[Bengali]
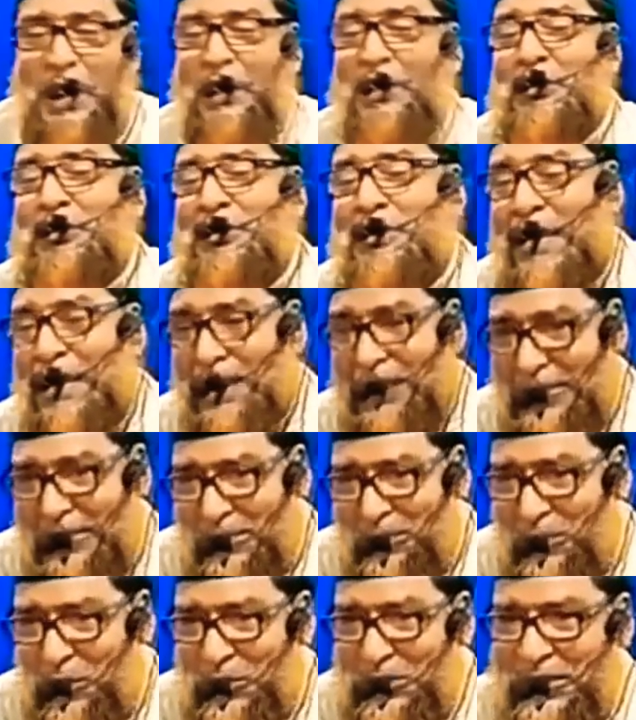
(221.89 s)
মানুষ তার
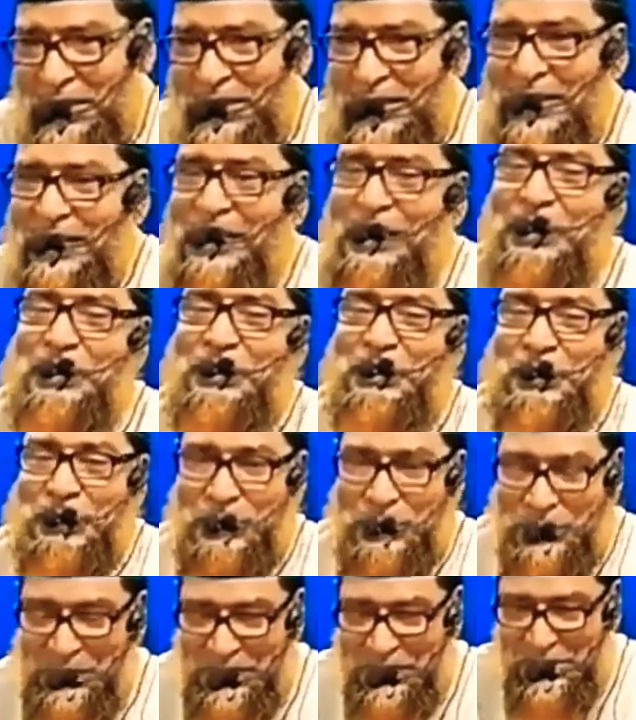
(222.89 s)
কাছে বসে
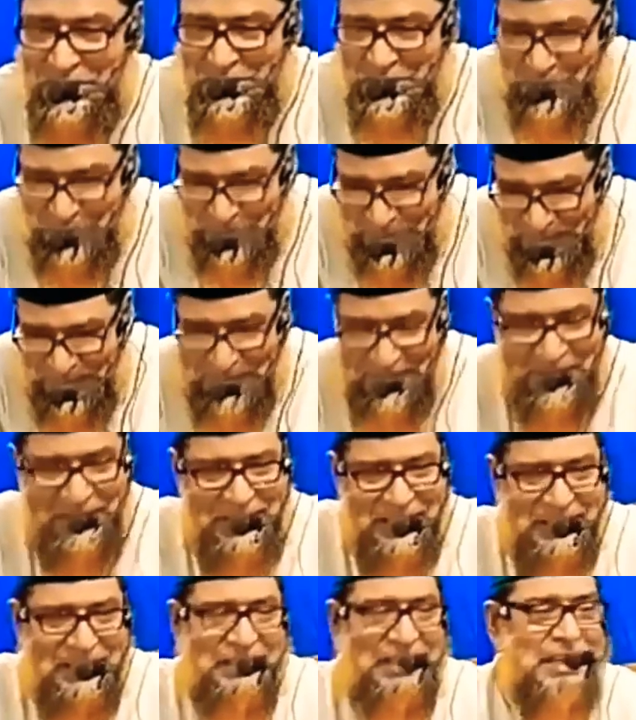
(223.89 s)
দুটো কথা শুনে
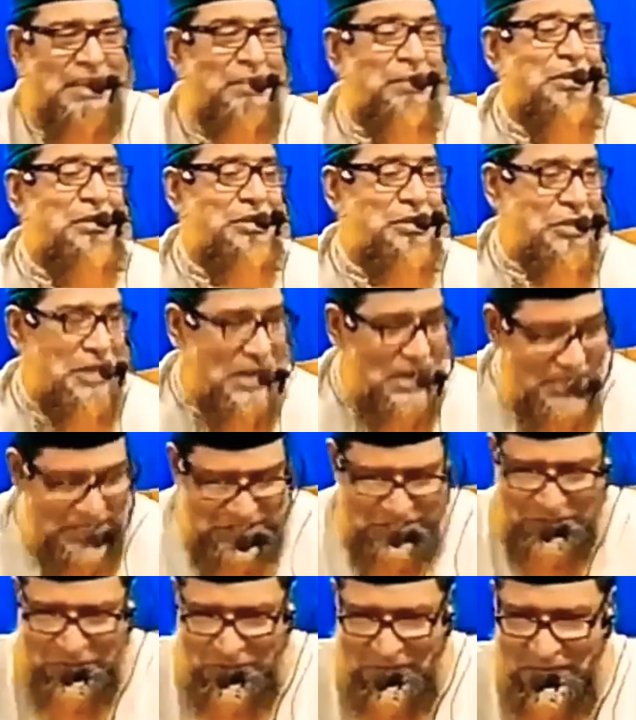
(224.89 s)
তাকে
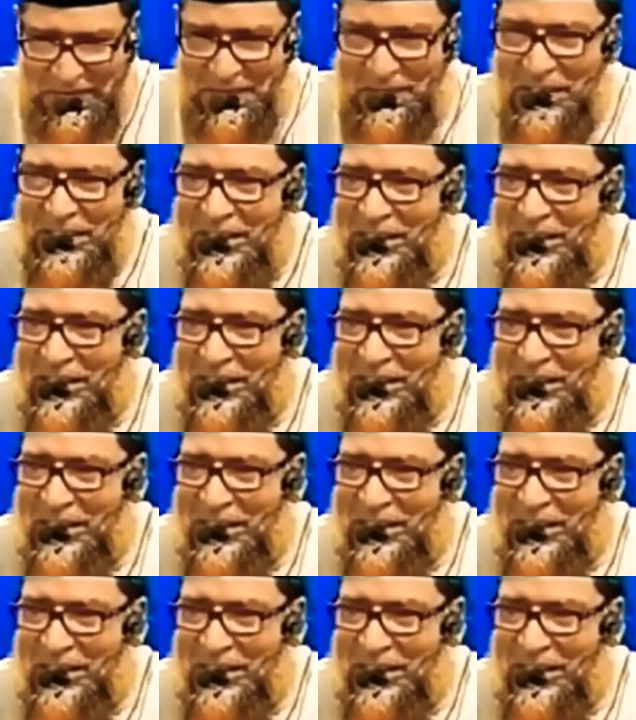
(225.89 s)
বিশ্বাস করে